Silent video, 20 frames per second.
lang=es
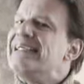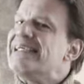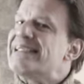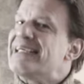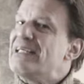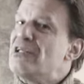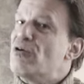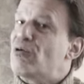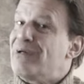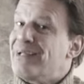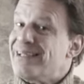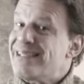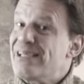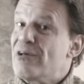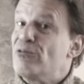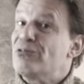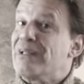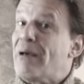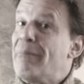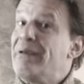diseño
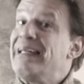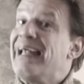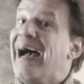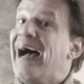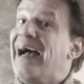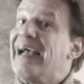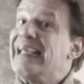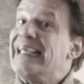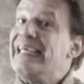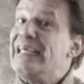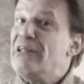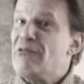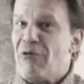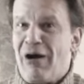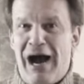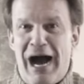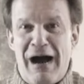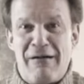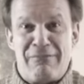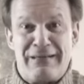clásico también ha
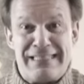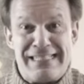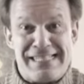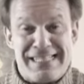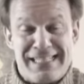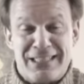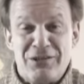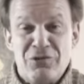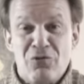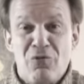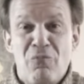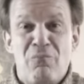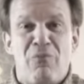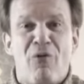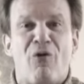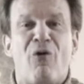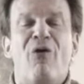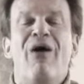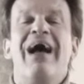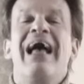ido avanzando un
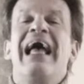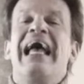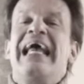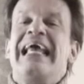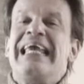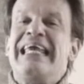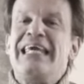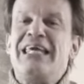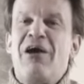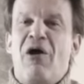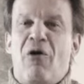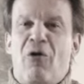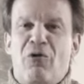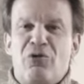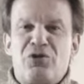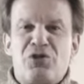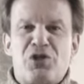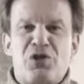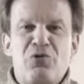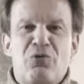poco y
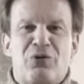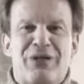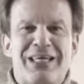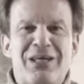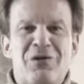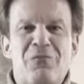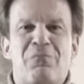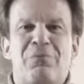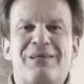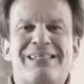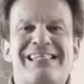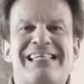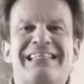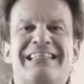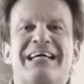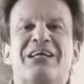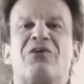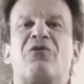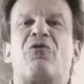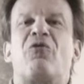os lo quiero
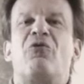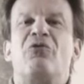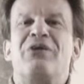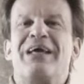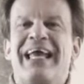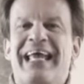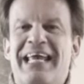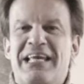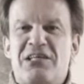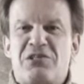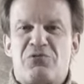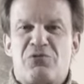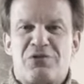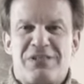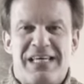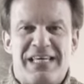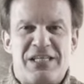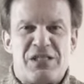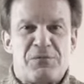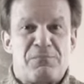presentar con
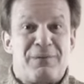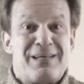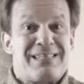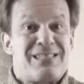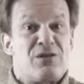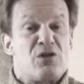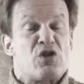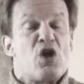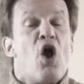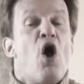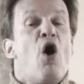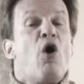estos espacios,